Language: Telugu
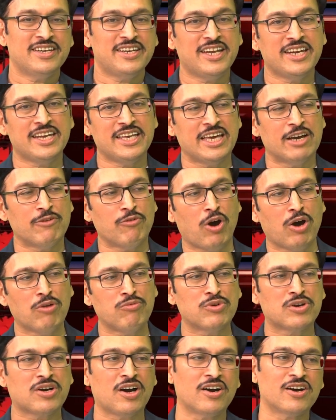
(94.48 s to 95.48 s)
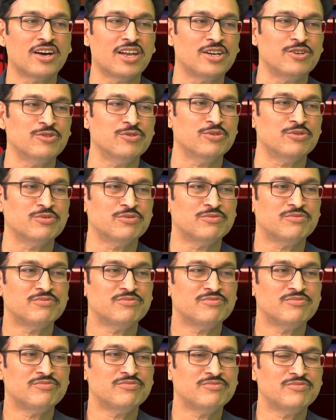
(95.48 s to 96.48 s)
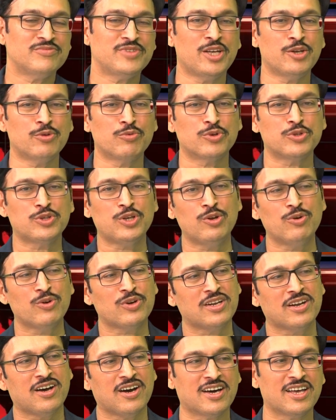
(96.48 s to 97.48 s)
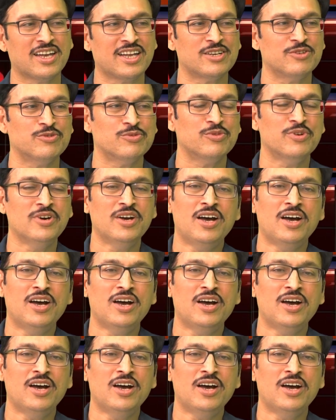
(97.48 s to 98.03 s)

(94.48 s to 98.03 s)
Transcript: నేను ఎవాల్వ్ కాగలను నేను వృద్ధిలోకి రాగలను